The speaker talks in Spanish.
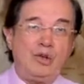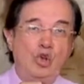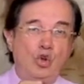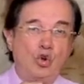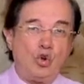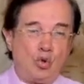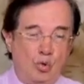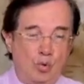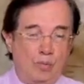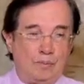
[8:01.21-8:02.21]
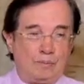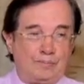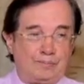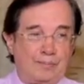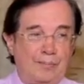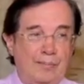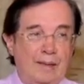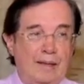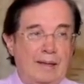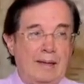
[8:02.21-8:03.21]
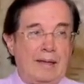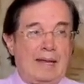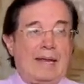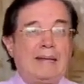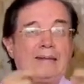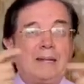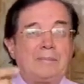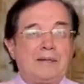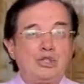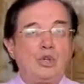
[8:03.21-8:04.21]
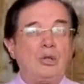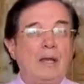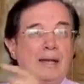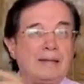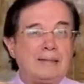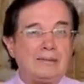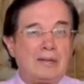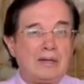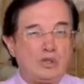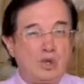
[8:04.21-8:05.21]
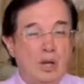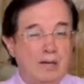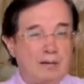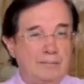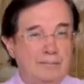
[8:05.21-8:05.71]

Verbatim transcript: logró la intervención del Ejército Nacional